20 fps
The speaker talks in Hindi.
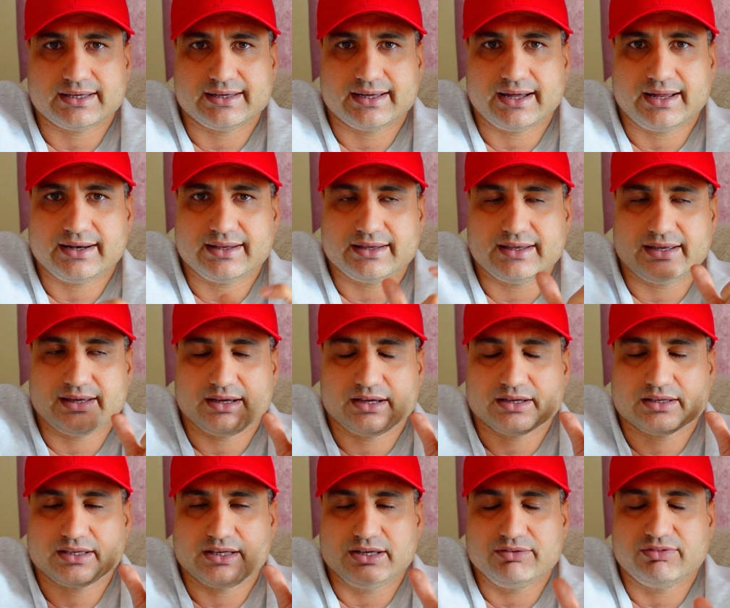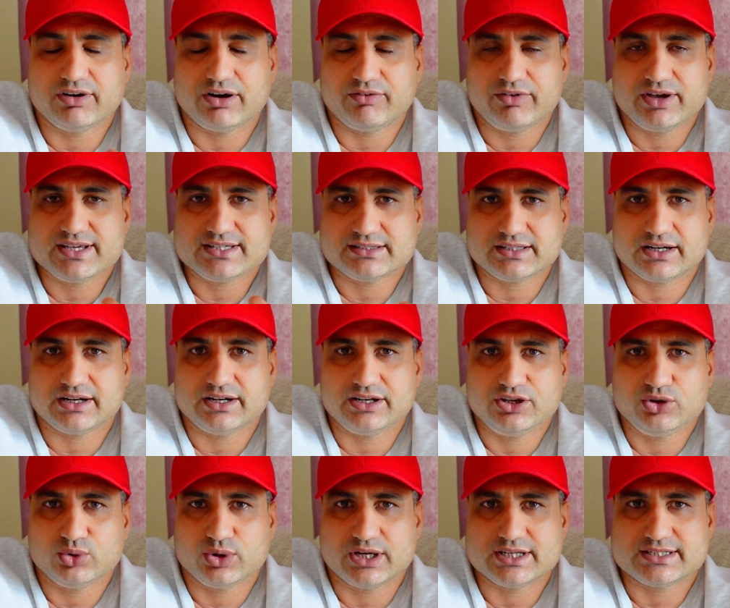कि यार ये गिव अवे इस तरह
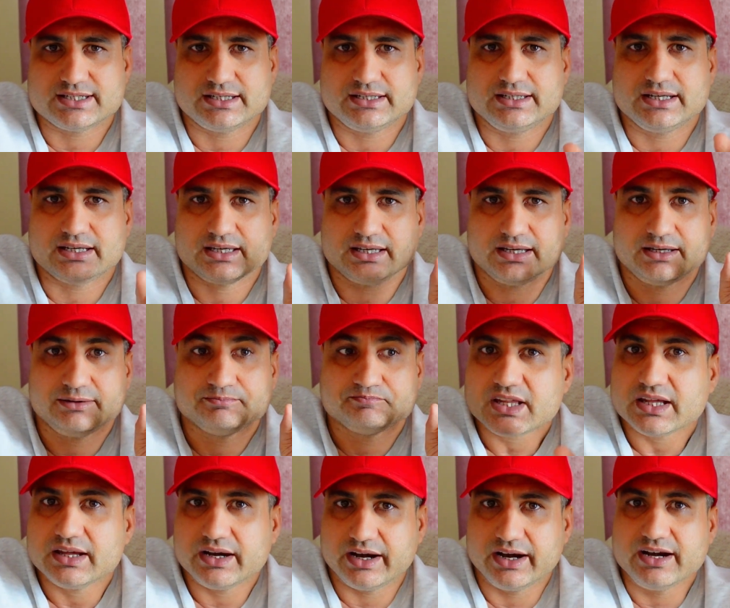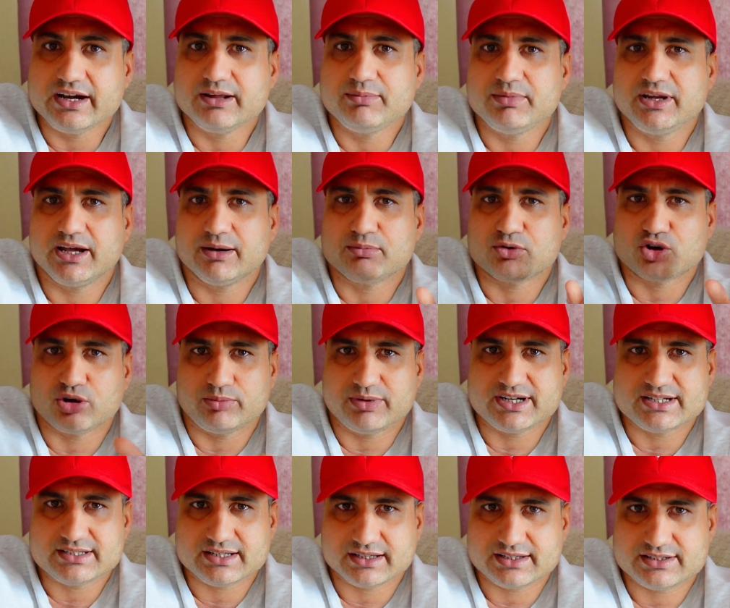नहीं होना चाहिए कि रेंडमली हम
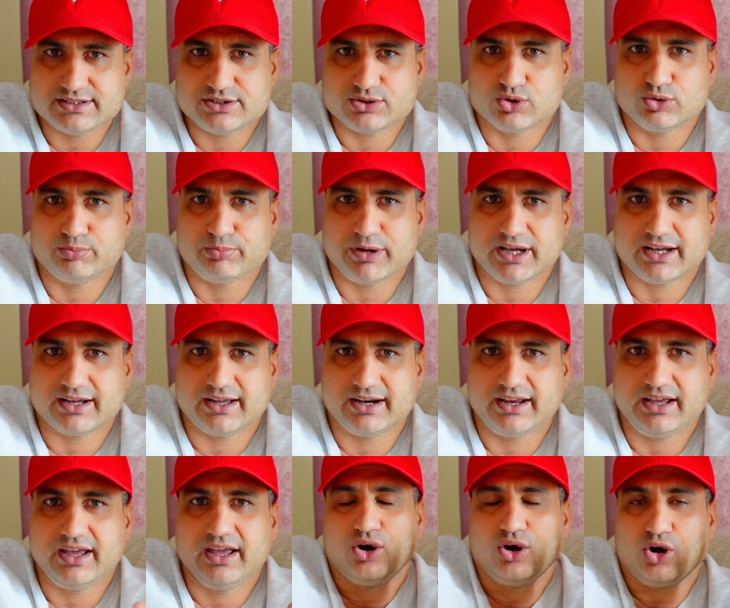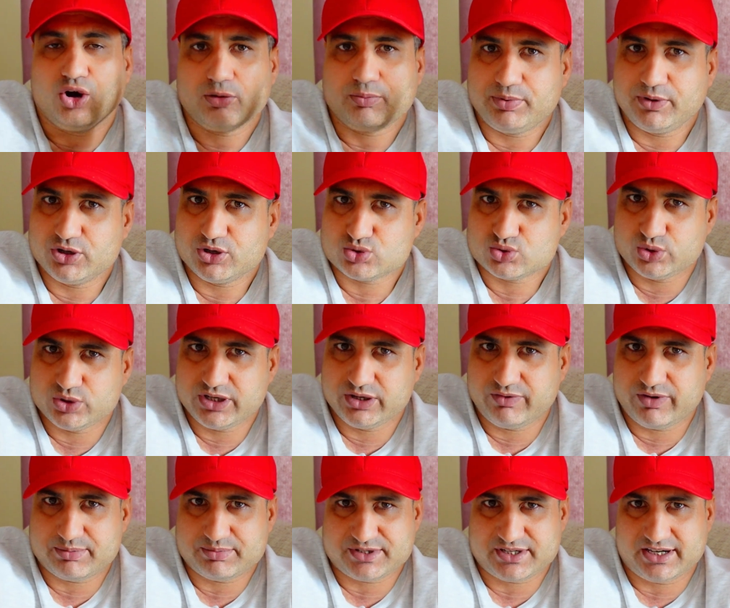कॉमेंट से किसी को पिक करें और फिर उसको ये
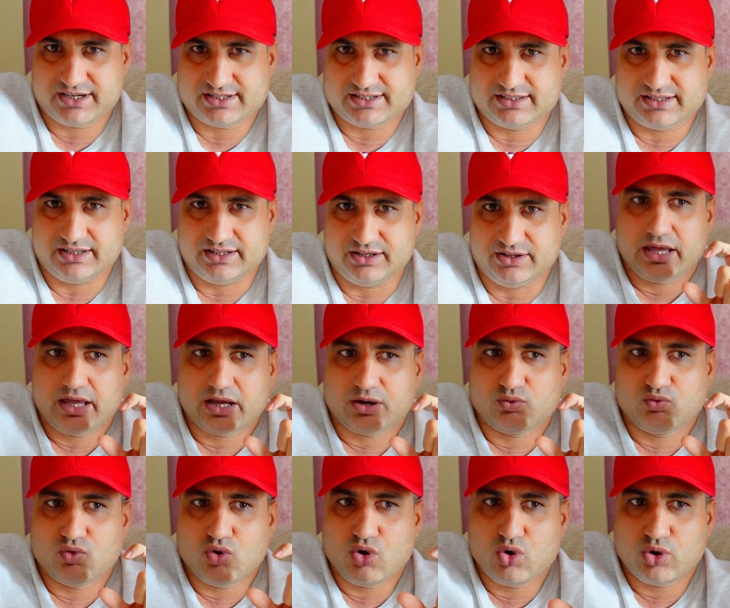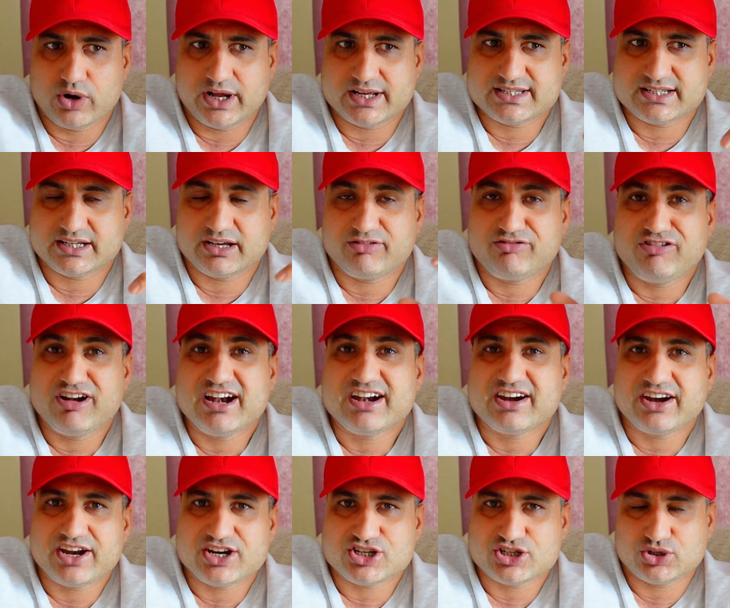वेबसाइट्स दे दे एक वो होना चाहिए
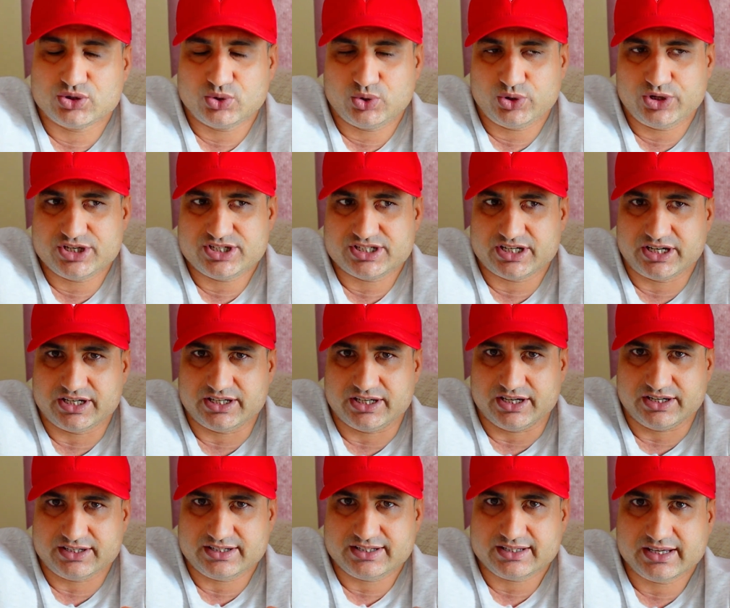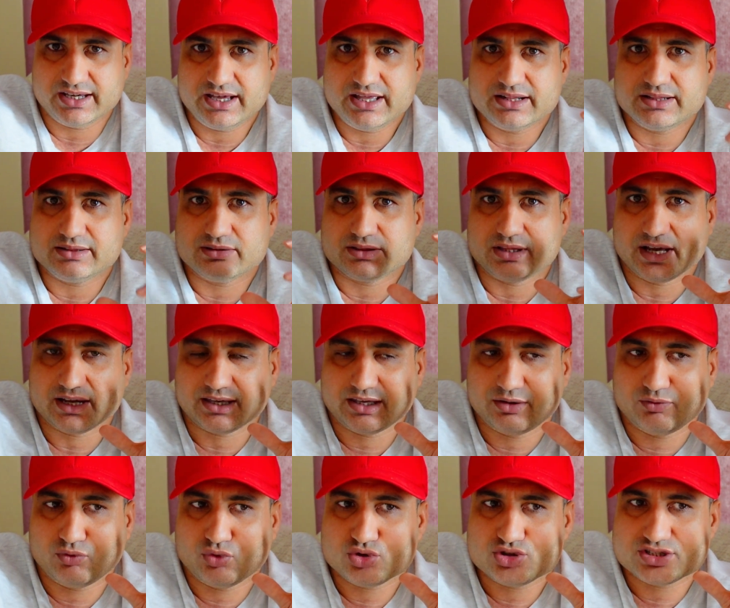फिल्ट्रेशन होनी चाहिए ठीक है ताकि
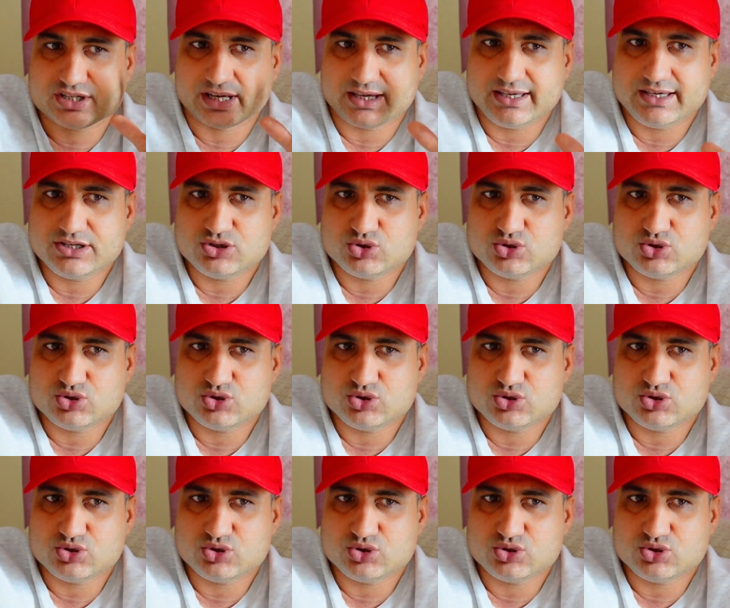वो सही